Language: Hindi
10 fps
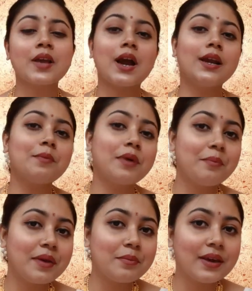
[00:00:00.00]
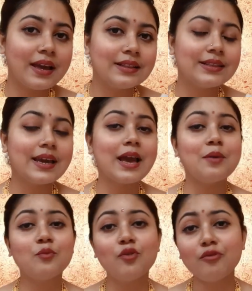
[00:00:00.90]
अगर आपका बेबी हेल्दी है
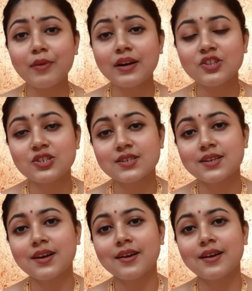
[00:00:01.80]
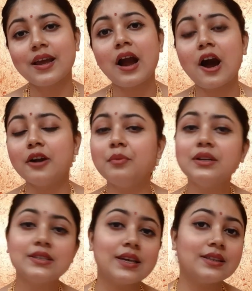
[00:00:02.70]
मूवमेंट अच्छे से कर रहे हैं हार्ट
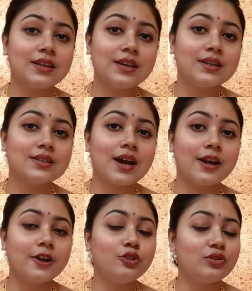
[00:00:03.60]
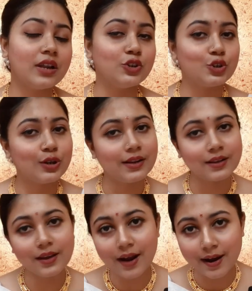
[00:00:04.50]
बीट सही तरीके से आ रहे हैं तो टेंशन लेने
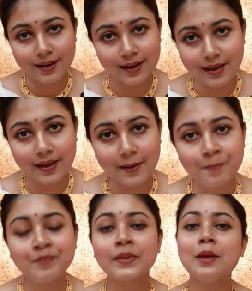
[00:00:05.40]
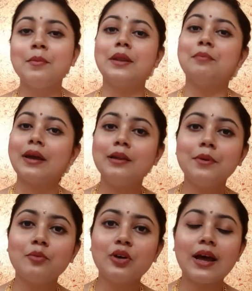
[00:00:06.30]
के कारण नहीं है मैंने पहले
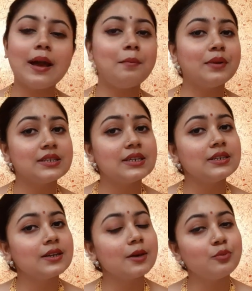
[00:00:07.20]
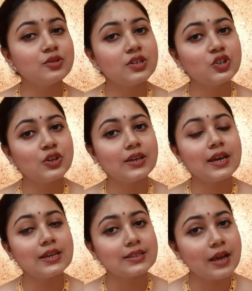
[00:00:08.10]
भी बोला है प्लेसेंटा के पोजीशन
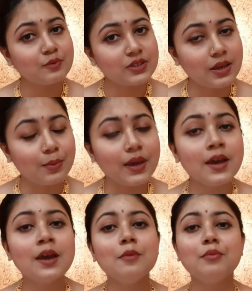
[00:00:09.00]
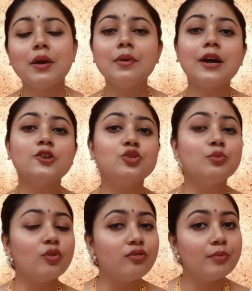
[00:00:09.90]
के हिसाब से भी बेबी का जो
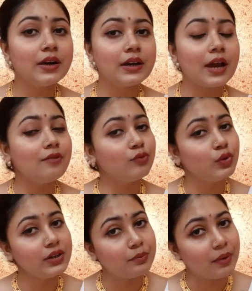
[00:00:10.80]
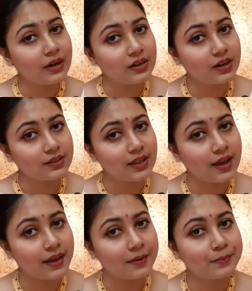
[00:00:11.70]
मूवमेंट है वो डिपेंड करता
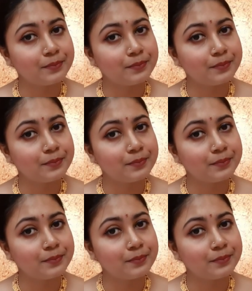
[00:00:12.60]
है